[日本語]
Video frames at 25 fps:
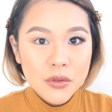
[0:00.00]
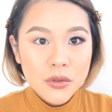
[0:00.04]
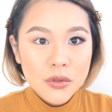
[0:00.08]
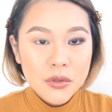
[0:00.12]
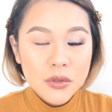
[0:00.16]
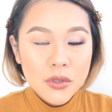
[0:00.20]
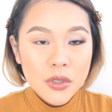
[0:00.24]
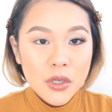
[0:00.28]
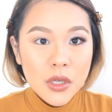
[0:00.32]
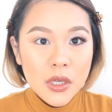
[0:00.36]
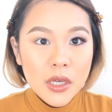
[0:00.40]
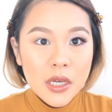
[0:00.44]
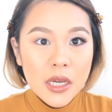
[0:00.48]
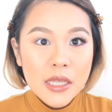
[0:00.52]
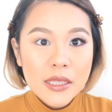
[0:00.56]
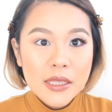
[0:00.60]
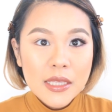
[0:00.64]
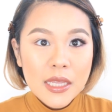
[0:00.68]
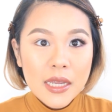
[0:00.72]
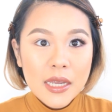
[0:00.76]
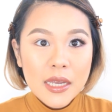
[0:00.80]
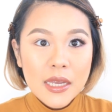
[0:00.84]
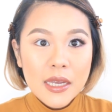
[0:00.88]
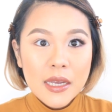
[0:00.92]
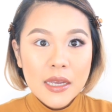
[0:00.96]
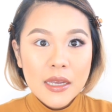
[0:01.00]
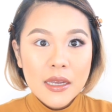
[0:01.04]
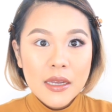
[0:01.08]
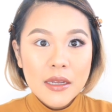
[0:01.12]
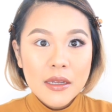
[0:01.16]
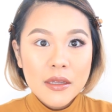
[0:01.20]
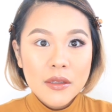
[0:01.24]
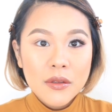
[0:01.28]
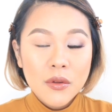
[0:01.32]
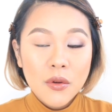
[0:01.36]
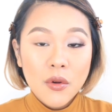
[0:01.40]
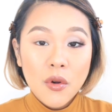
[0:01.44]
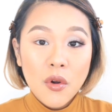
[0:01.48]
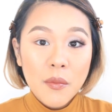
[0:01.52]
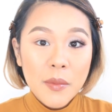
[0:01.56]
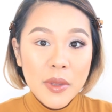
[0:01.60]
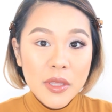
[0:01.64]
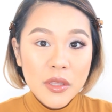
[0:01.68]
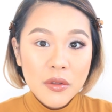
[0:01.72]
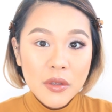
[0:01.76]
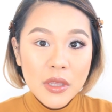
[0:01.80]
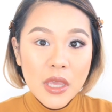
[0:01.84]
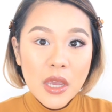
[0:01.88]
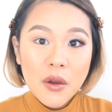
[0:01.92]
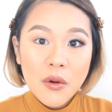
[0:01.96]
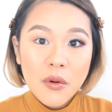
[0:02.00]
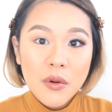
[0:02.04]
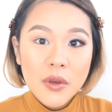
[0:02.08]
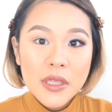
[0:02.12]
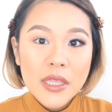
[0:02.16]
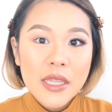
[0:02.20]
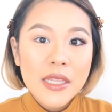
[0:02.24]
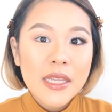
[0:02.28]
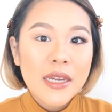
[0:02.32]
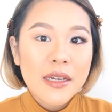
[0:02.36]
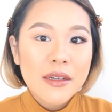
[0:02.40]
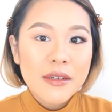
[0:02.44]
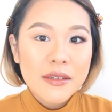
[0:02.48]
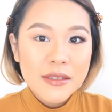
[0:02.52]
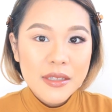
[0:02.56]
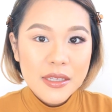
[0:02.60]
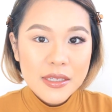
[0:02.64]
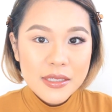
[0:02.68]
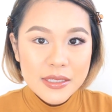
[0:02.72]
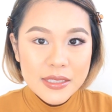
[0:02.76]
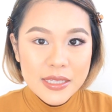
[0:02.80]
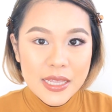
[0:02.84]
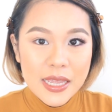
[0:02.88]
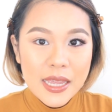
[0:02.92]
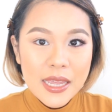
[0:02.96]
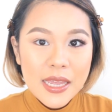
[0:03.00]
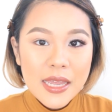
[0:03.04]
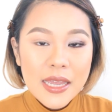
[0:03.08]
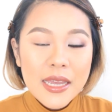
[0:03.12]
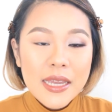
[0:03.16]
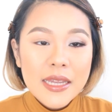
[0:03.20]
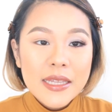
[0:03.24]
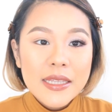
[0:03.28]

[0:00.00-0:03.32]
う方のコメント結構いただくんですね